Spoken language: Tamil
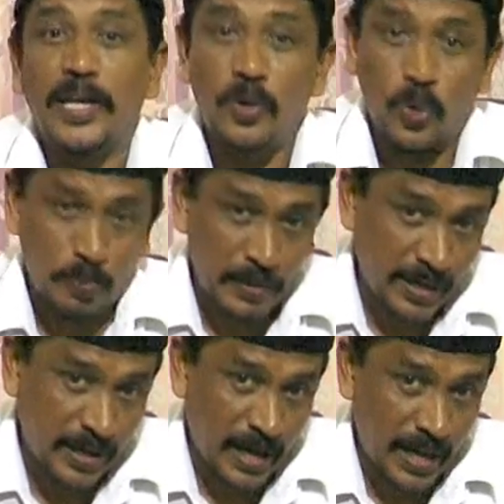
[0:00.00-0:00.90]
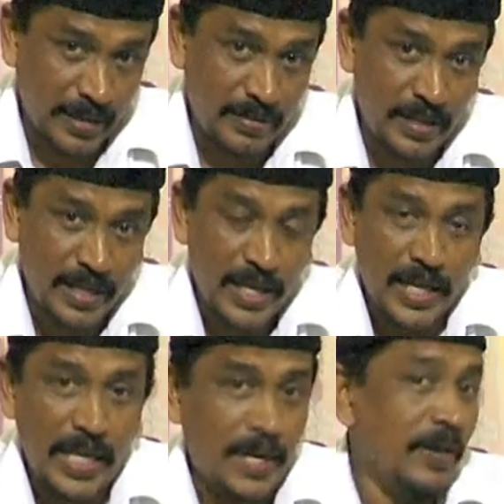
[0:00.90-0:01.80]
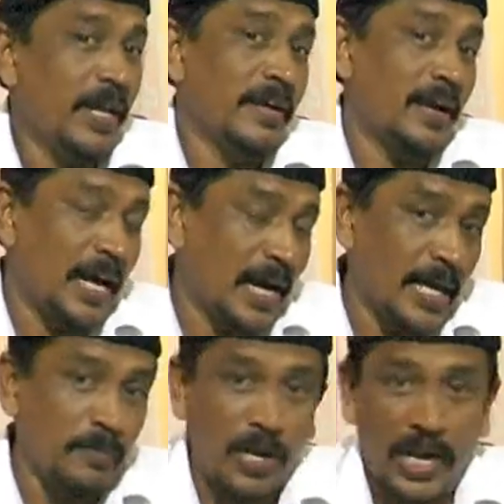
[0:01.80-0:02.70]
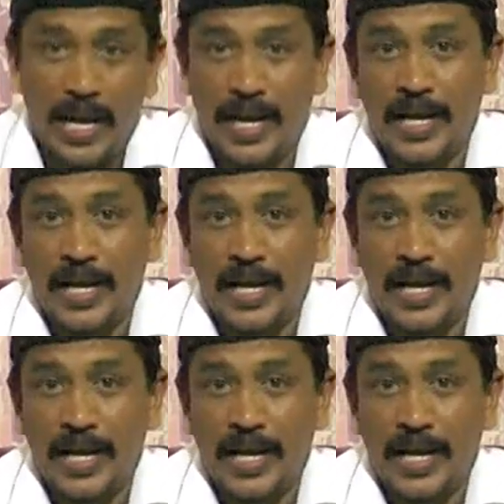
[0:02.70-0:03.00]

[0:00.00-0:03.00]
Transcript: என்று குறிப்பிட்டிருக்கிறான் எனவே இன்று அழகான முறையில்